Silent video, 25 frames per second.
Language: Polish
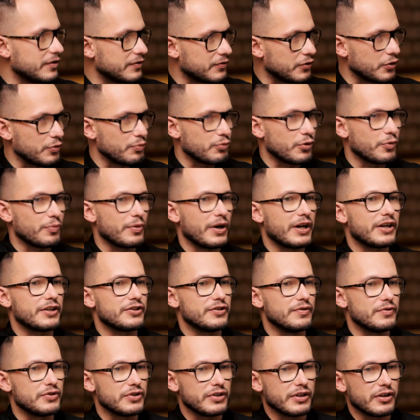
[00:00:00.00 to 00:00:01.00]
swoim
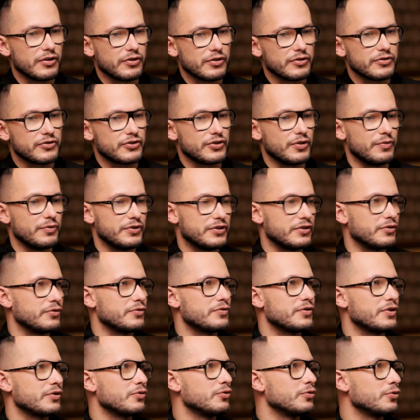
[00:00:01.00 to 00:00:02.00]
poparciem, działalnością
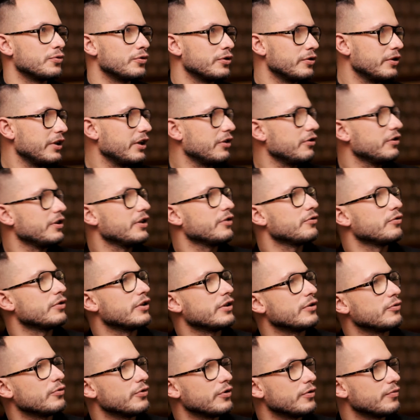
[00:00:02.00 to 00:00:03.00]
instytucje kultury, to jak Oni na to
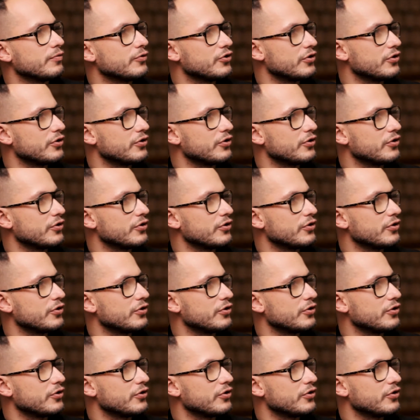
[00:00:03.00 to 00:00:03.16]
reagują?